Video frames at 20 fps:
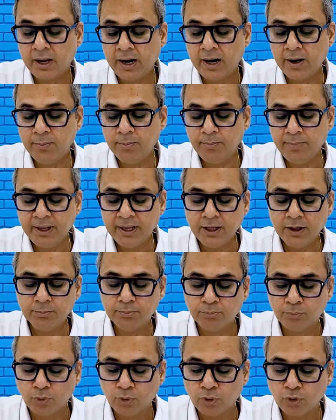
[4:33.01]
एंड मे
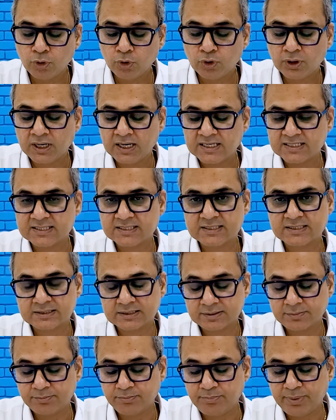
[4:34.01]
मोर और लेस
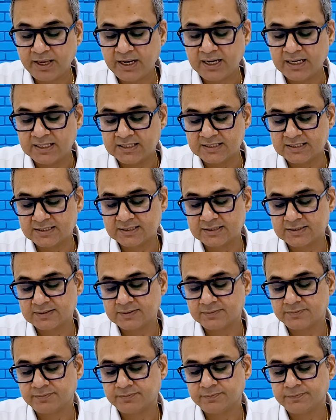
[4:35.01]
पेनलेस
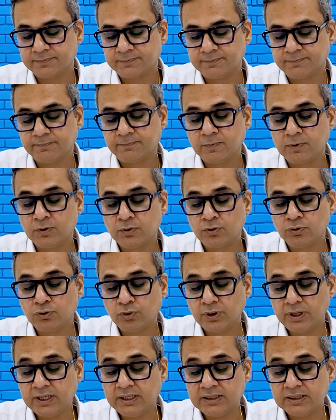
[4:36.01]

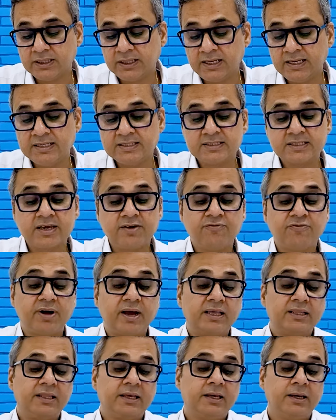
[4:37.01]
तो इतने इसके
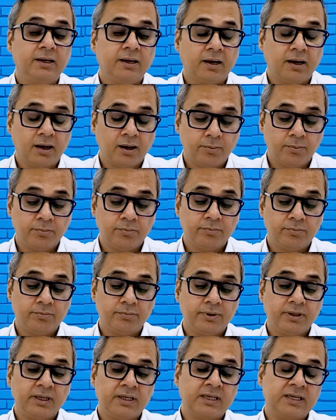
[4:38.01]
फायदे हम
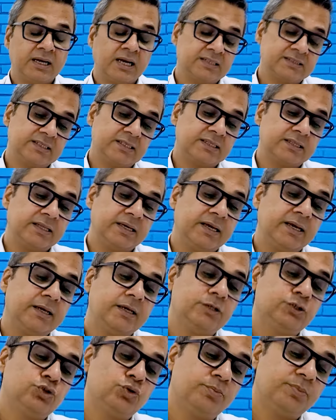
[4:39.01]
गिना सकते हैं
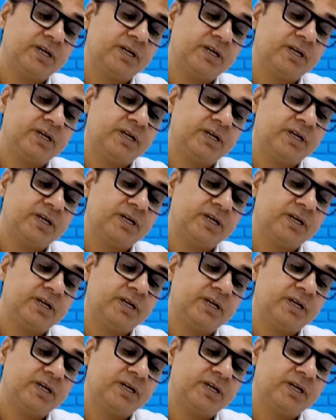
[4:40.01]
कि जो